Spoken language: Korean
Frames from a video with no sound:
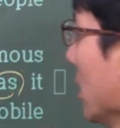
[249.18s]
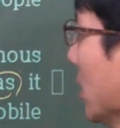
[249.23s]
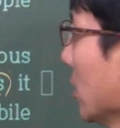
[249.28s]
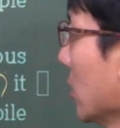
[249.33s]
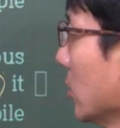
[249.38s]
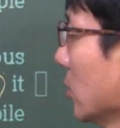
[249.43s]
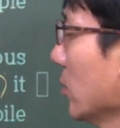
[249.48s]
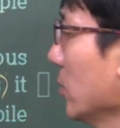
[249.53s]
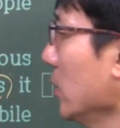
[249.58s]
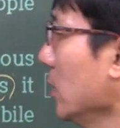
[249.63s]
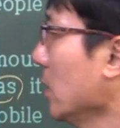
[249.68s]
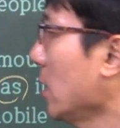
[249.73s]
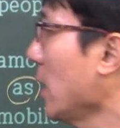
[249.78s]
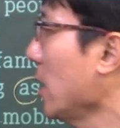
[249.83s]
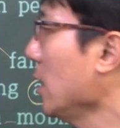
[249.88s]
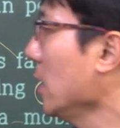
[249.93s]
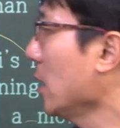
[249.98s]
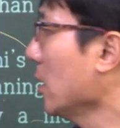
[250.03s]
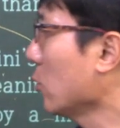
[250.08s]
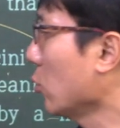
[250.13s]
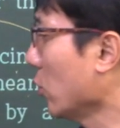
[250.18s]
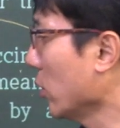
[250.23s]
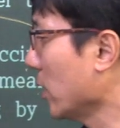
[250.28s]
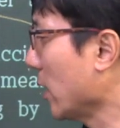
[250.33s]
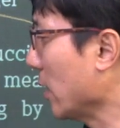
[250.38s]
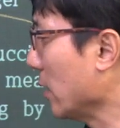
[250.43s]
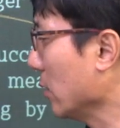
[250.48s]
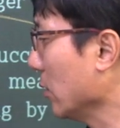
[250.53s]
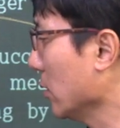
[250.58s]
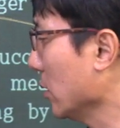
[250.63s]
그러면 이게 이게
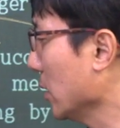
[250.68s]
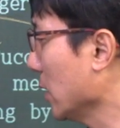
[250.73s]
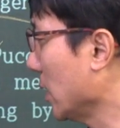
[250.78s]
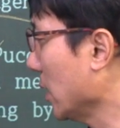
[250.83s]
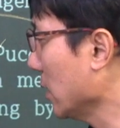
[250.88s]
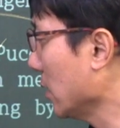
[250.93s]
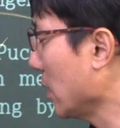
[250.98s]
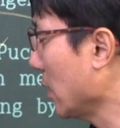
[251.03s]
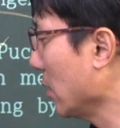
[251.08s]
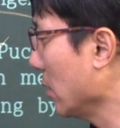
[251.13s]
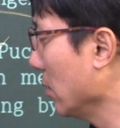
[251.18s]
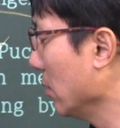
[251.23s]
노래되는 거니까